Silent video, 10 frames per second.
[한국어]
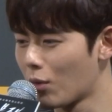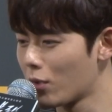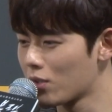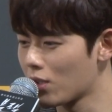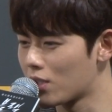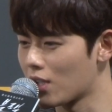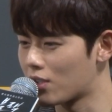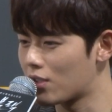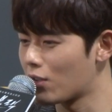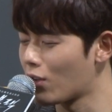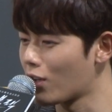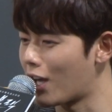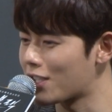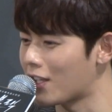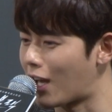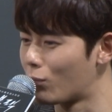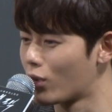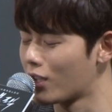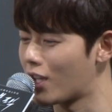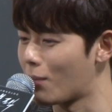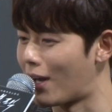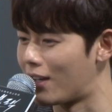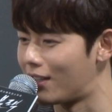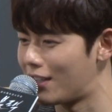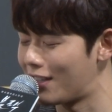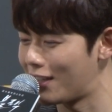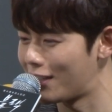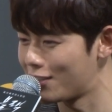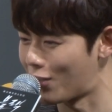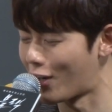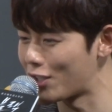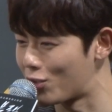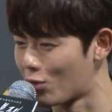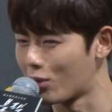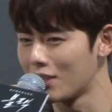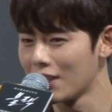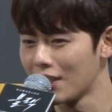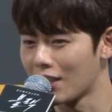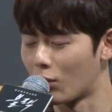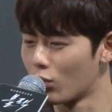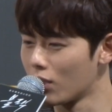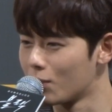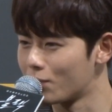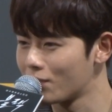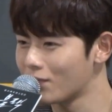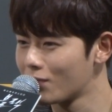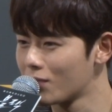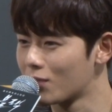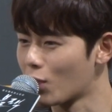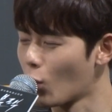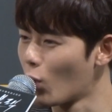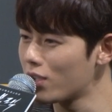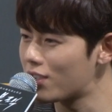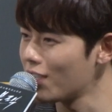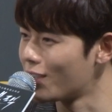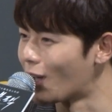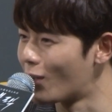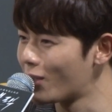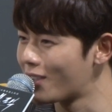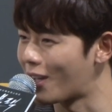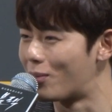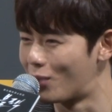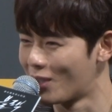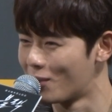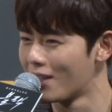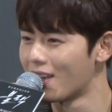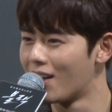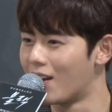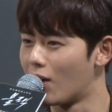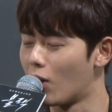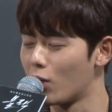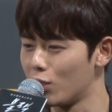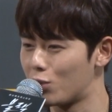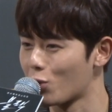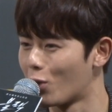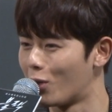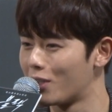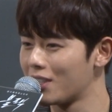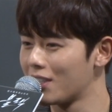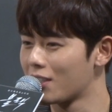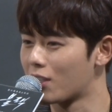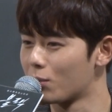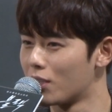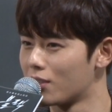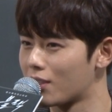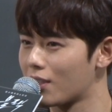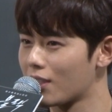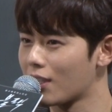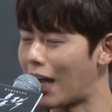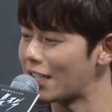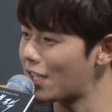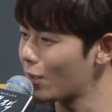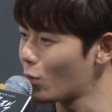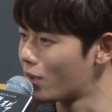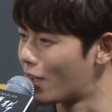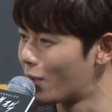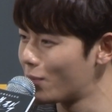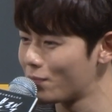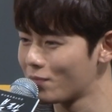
그러면서 이제 승헌이 형이 항상 감독님께 말 전하시죠. 감독님 저희 오에스티 있나요? 감독님 어 있죠. 그러면 가창도 있나요?